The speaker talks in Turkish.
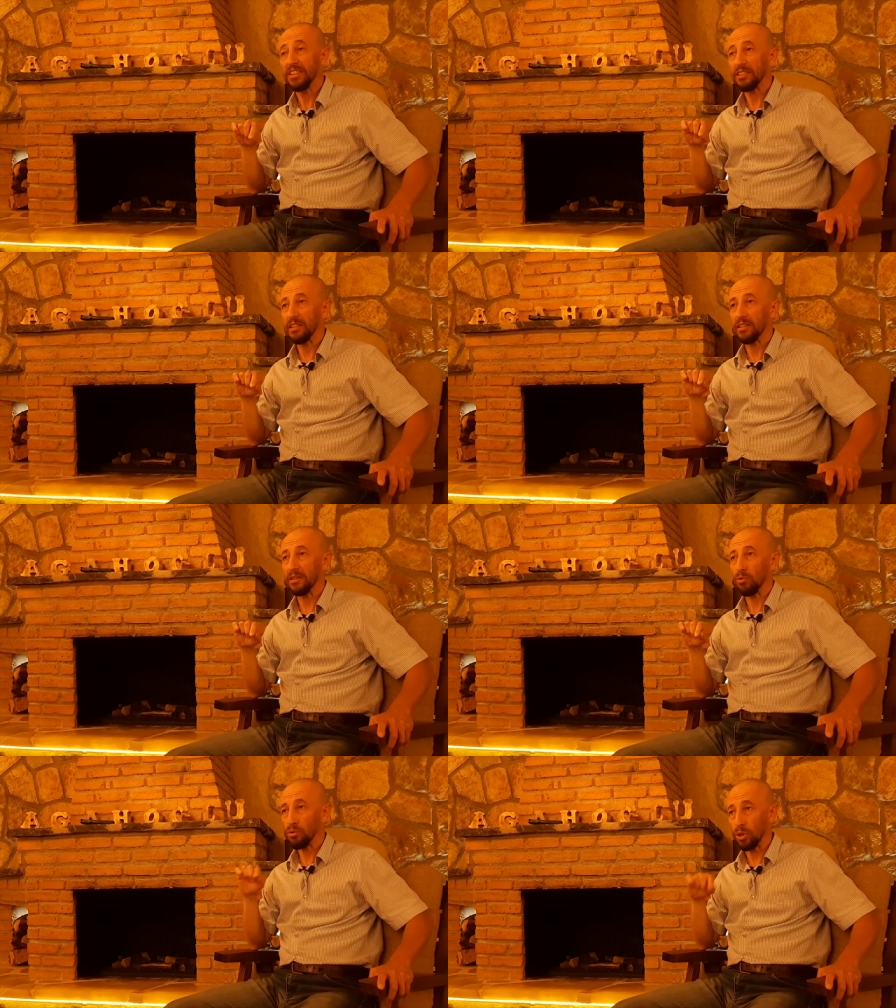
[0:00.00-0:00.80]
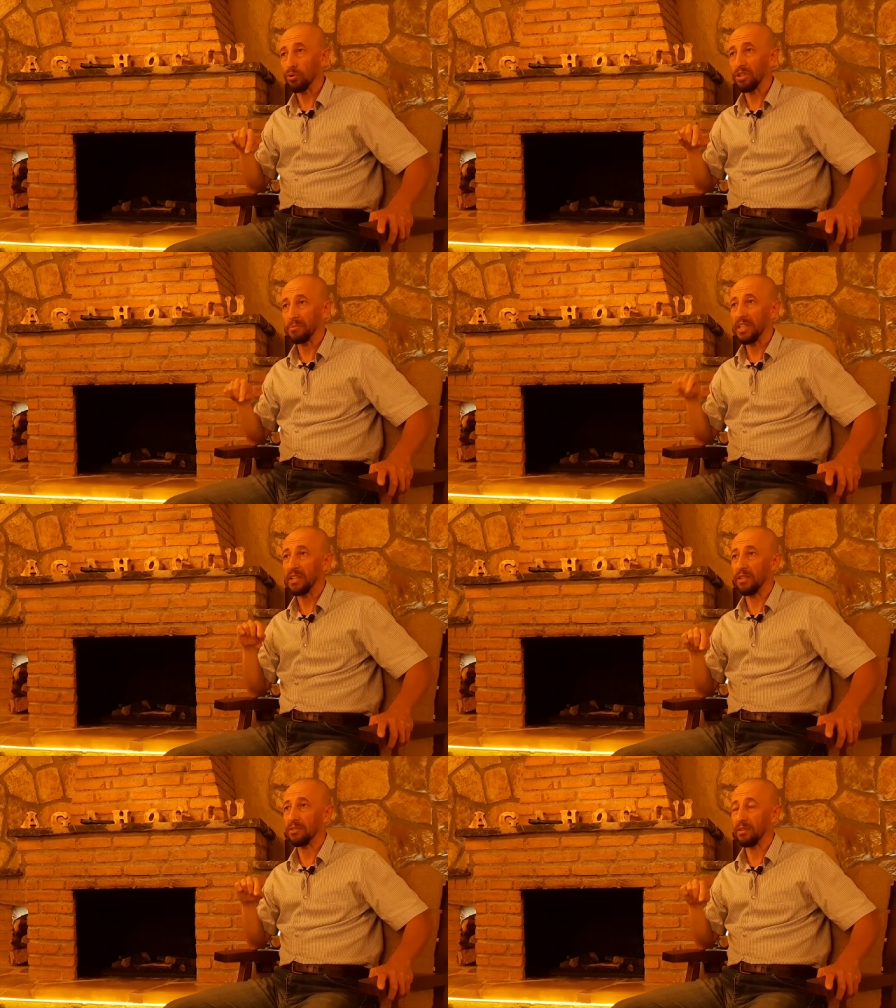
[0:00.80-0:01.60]
anlatıldığı, yüksek öğrenimde
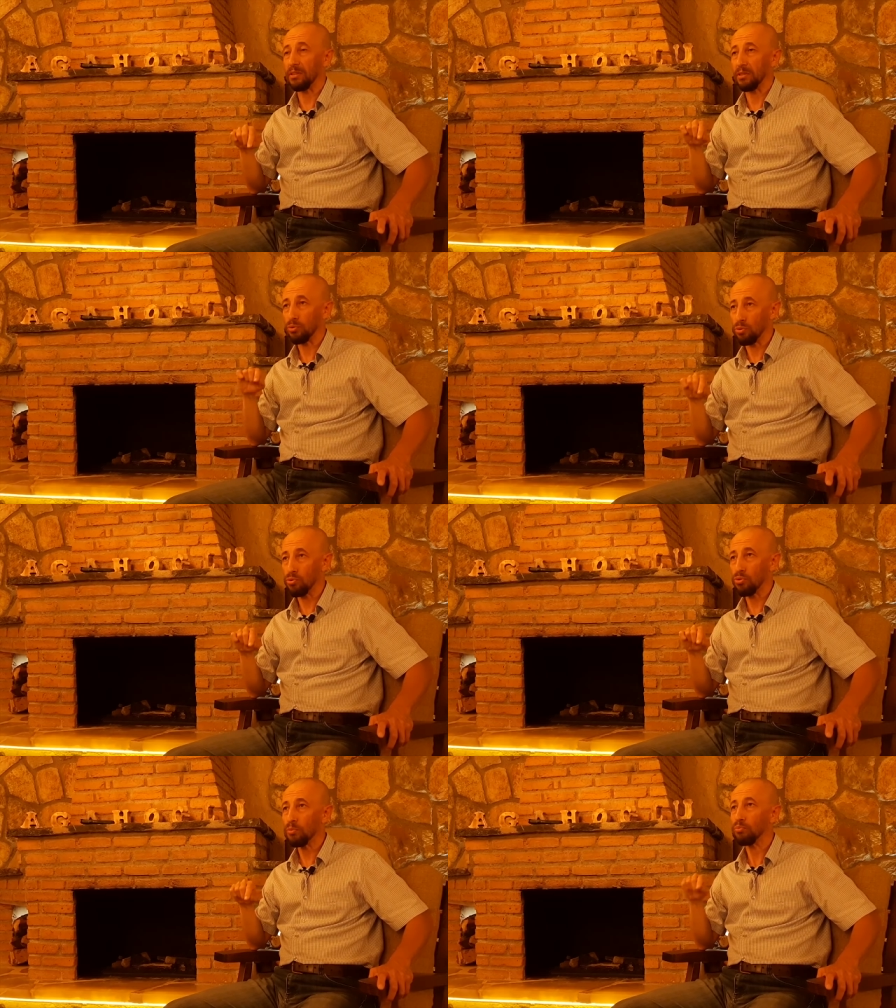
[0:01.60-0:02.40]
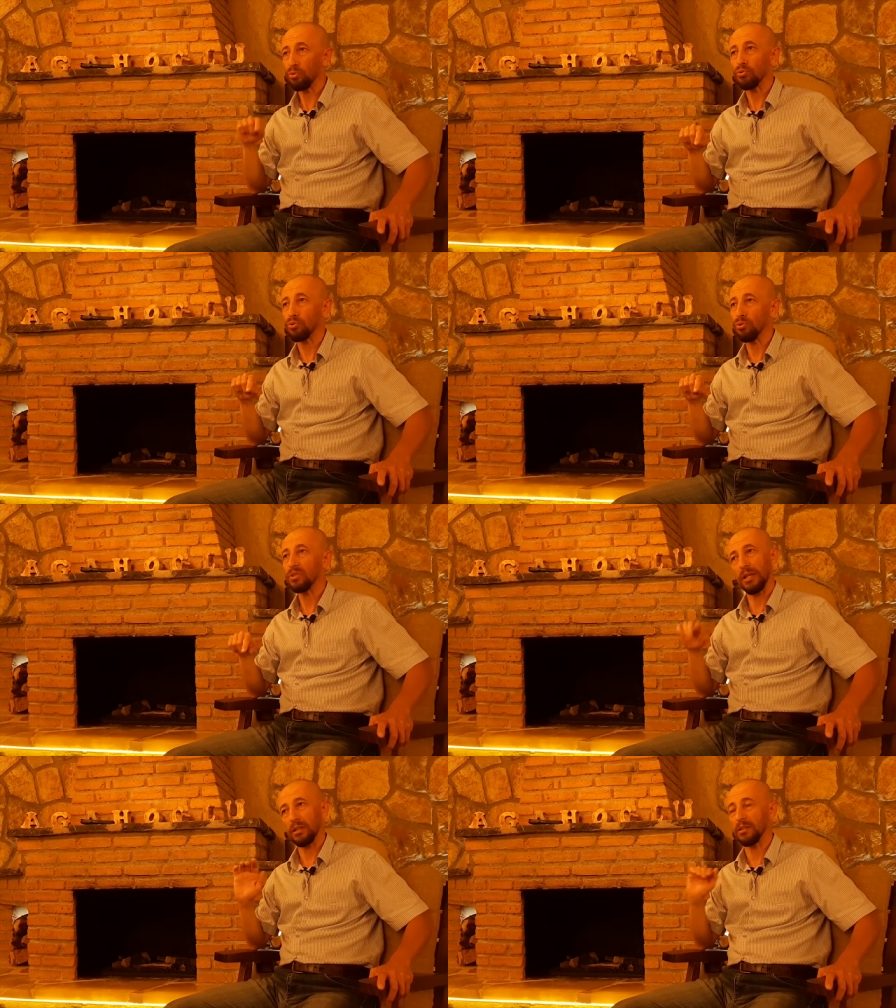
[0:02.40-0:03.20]
ilk anlatıldığı kürsü bu kürsüdür
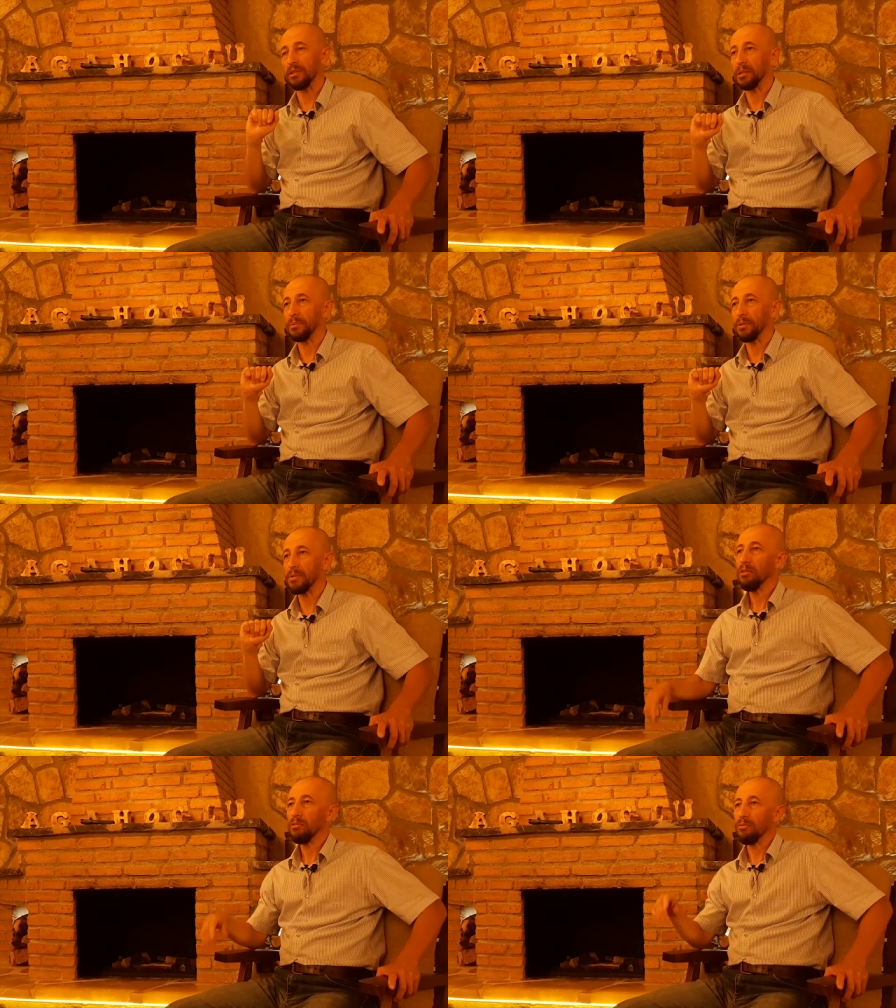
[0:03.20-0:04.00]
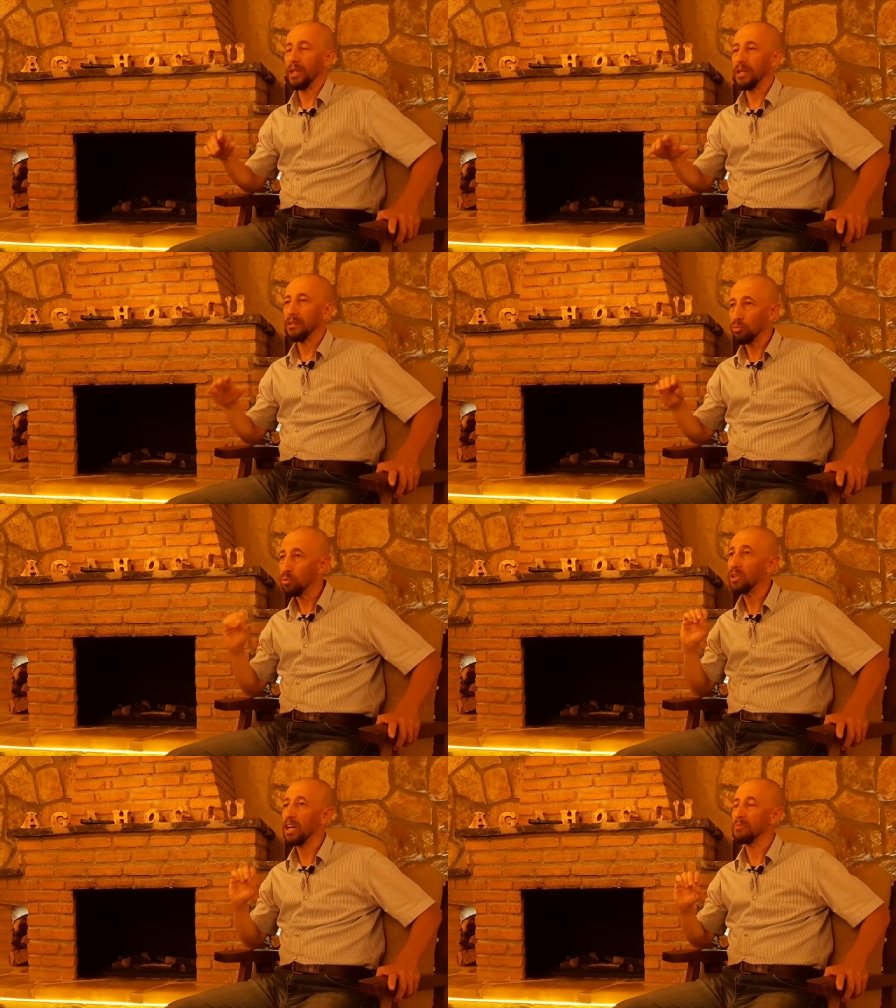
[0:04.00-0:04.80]
rahatlıkla diyebiliriz. Ve
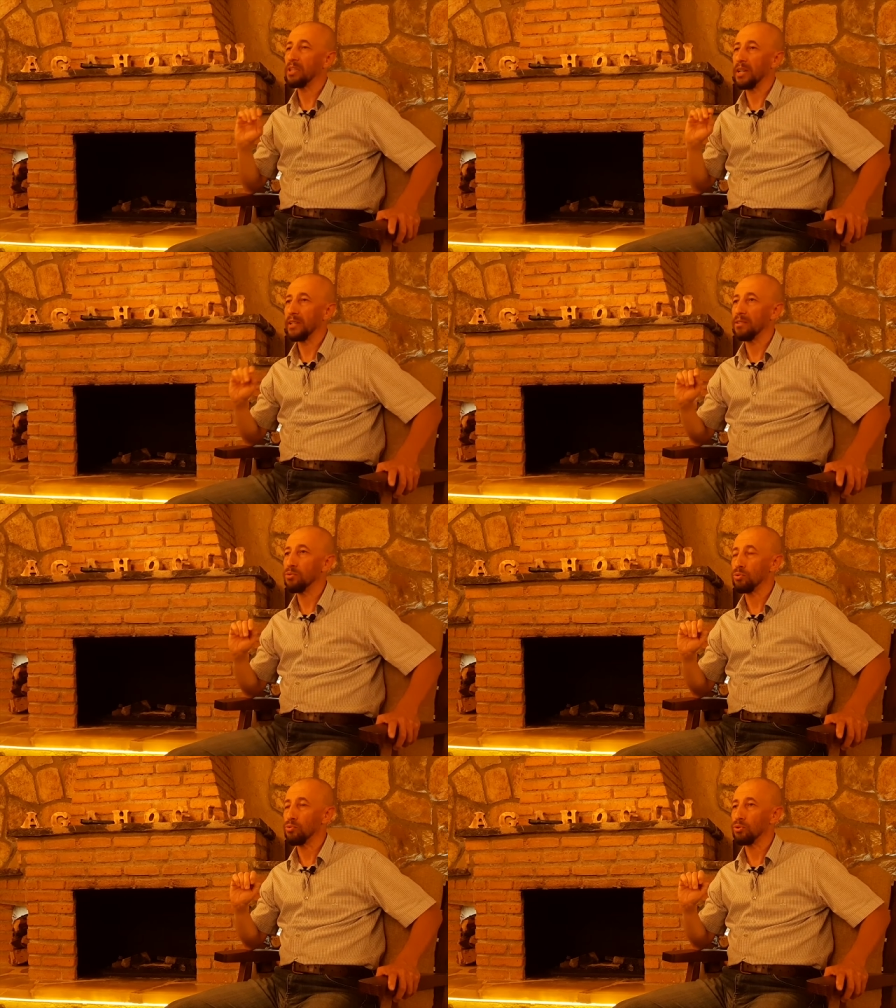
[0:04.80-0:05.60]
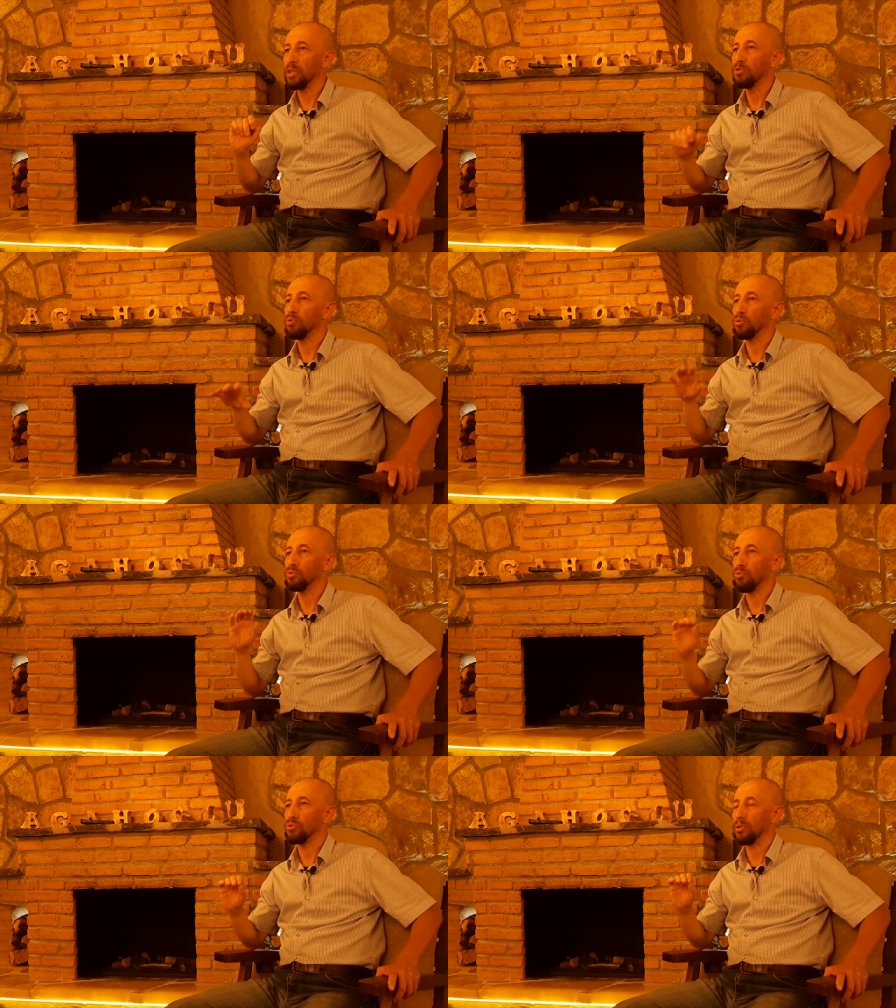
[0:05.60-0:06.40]
Durkheim'in gayretleri sonucunda
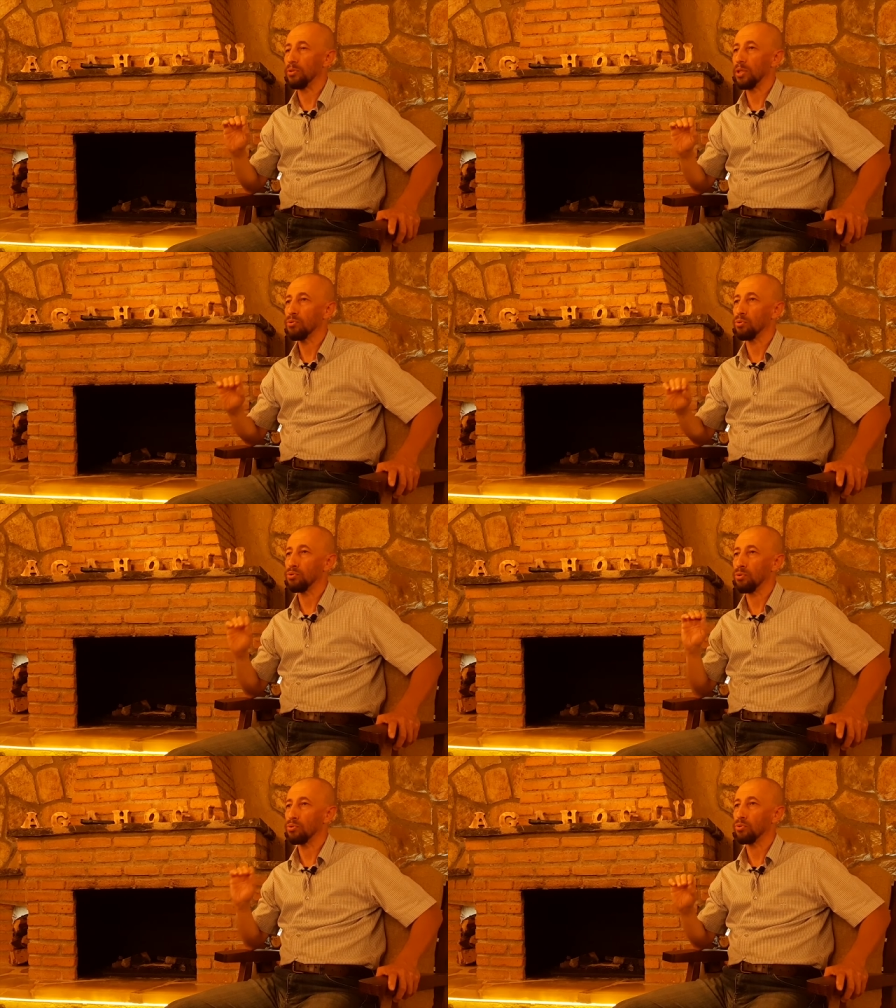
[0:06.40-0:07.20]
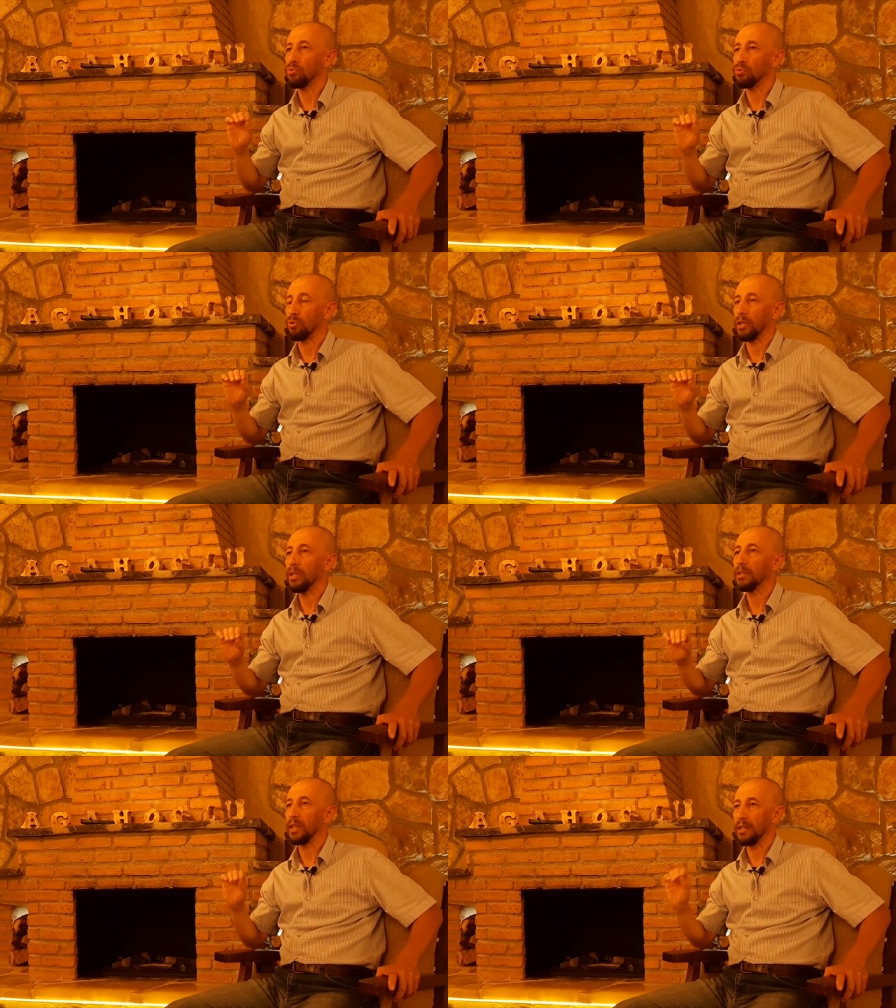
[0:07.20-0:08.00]
1913 yılında sosyoloji kürsüsü
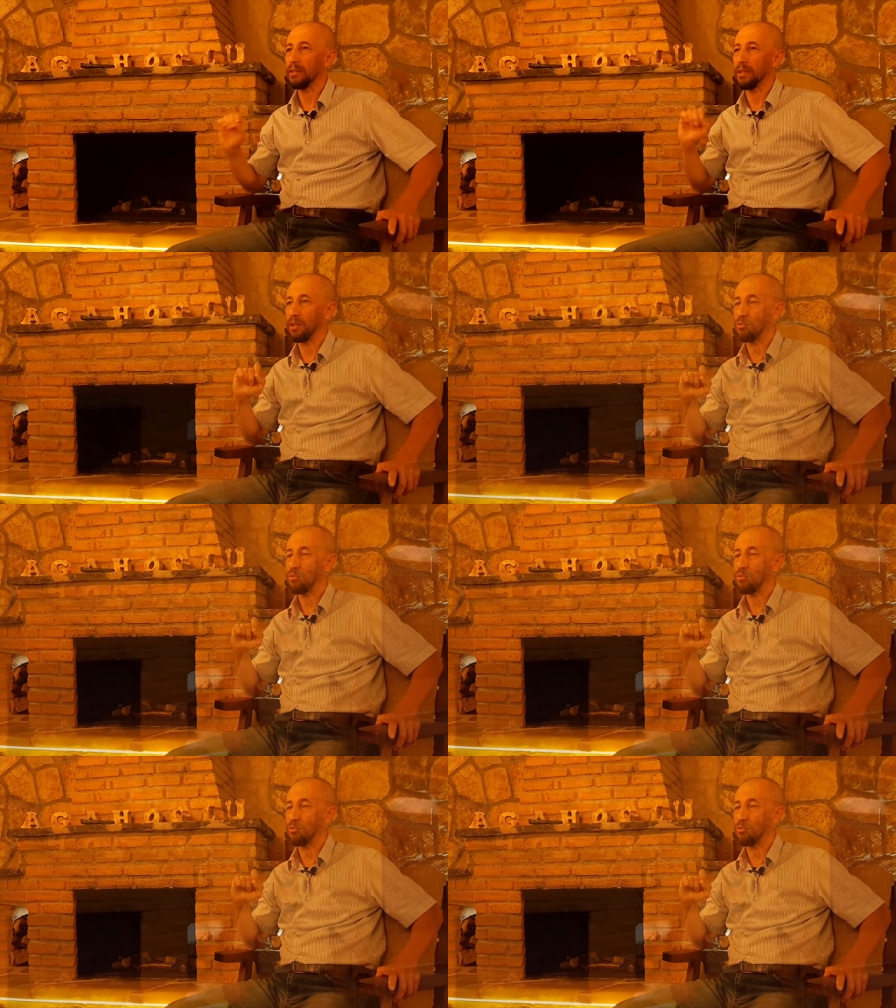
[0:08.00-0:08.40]
olarak kayıtlara